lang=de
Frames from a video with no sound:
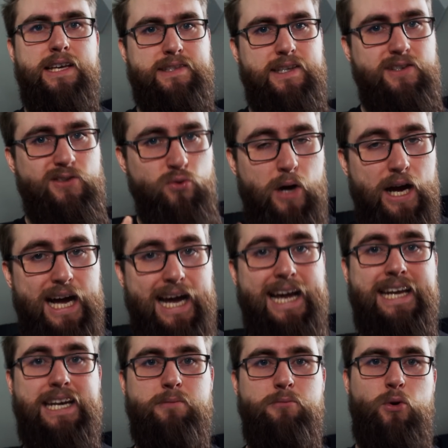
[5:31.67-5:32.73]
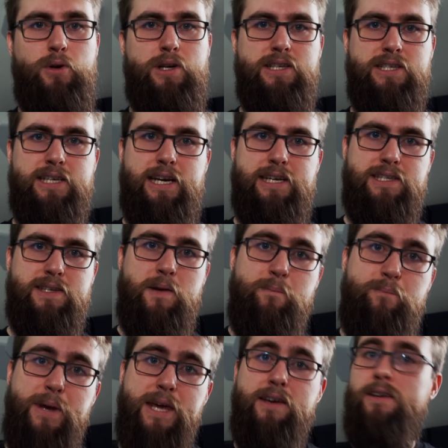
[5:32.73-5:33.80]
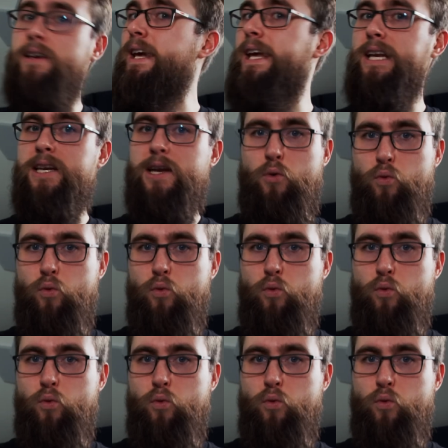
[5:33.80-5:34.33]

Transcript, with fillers: sind nur eine Möglichkeit. Bing in